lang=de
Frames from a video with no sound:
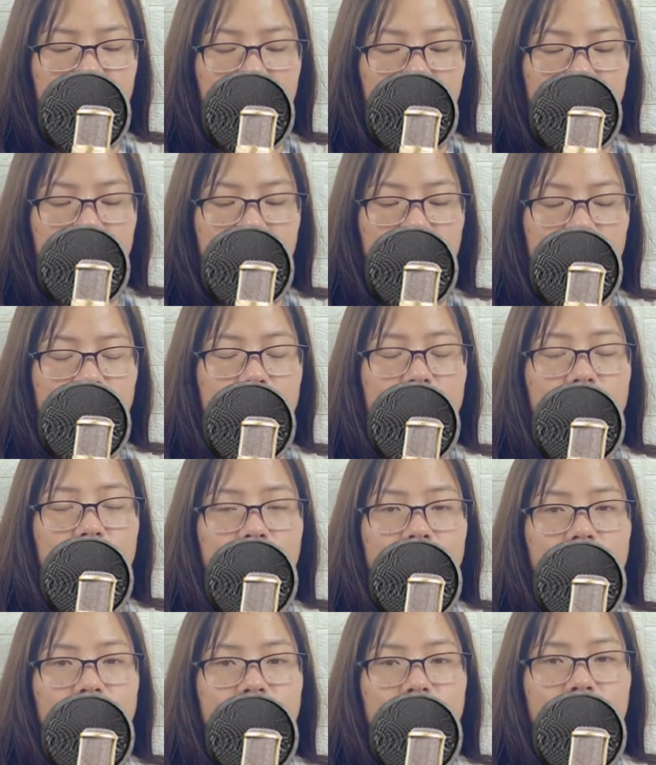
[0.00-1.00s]
Danke
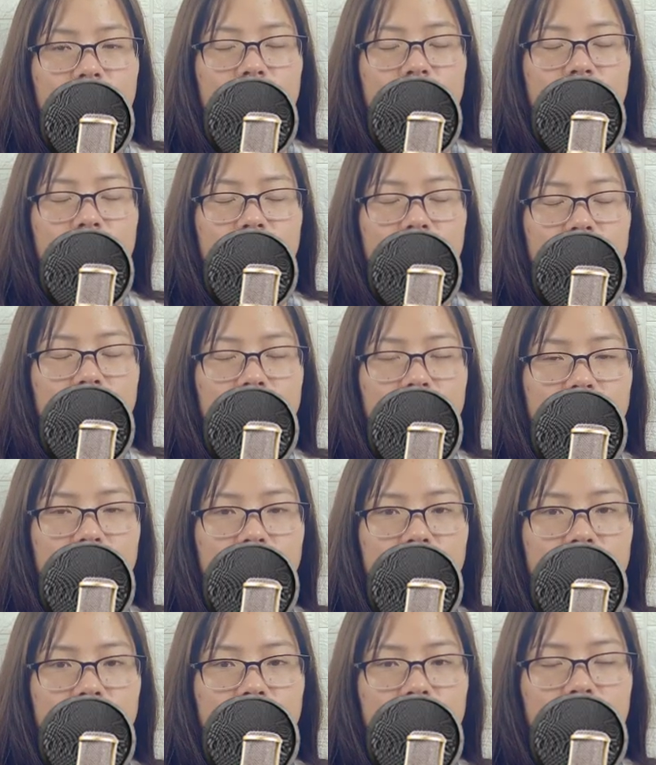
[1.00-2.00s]
fürs Zuschauen.
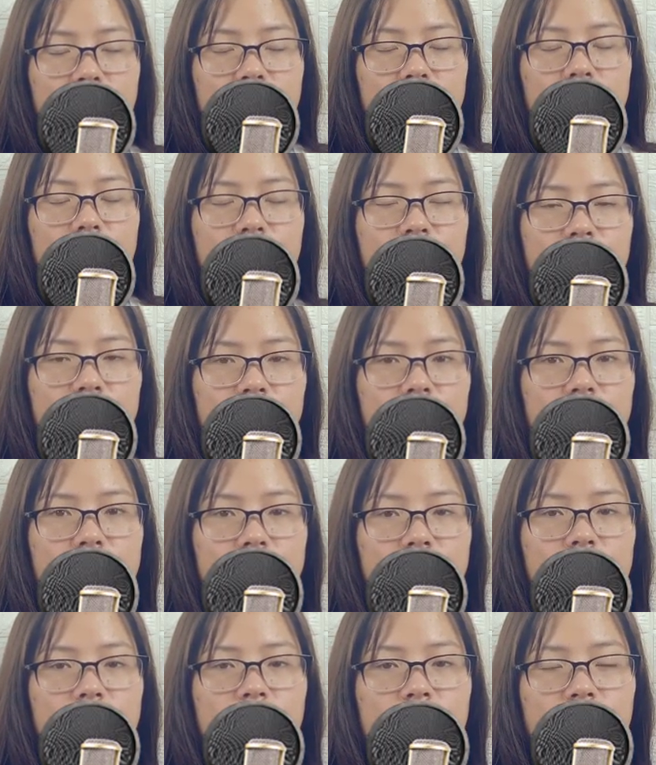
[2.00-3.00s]
Bitte schauen
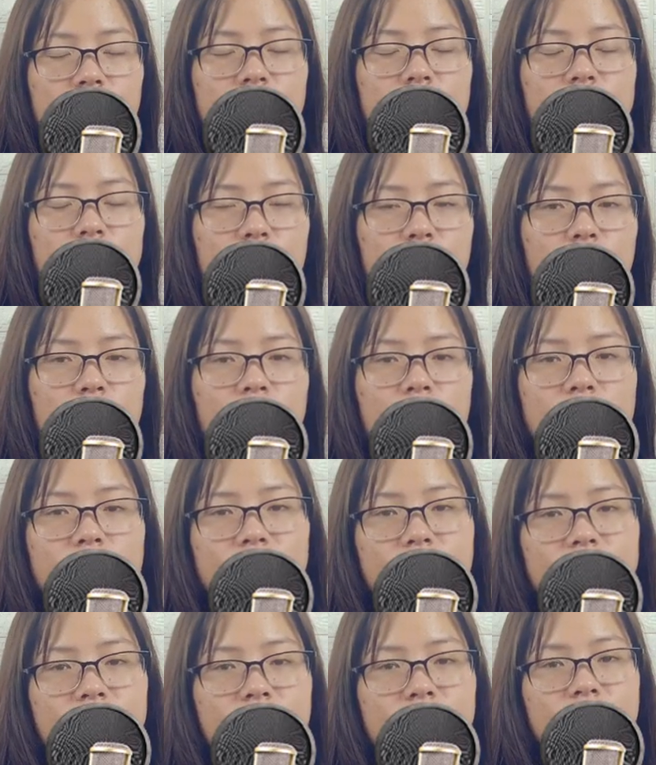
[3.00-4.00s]
Sie sich das nächste
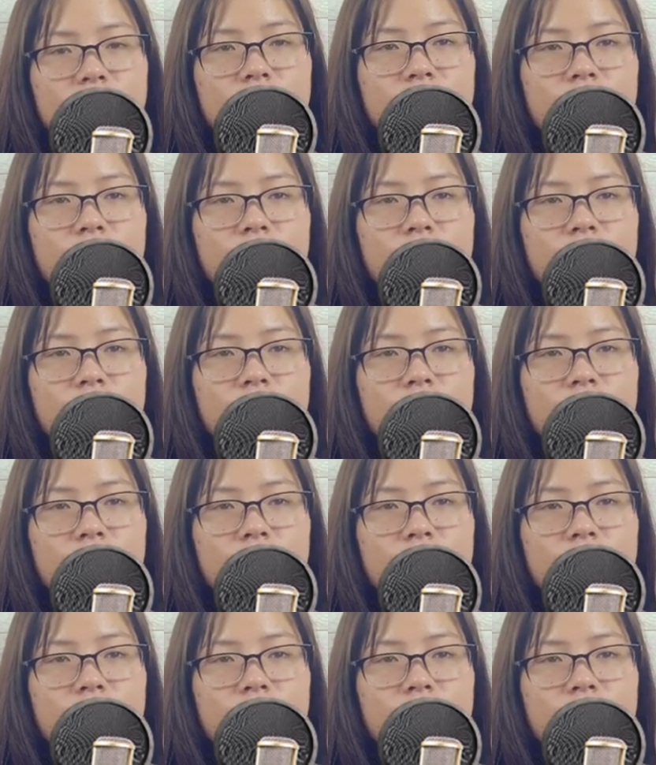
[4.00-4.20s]
Video an.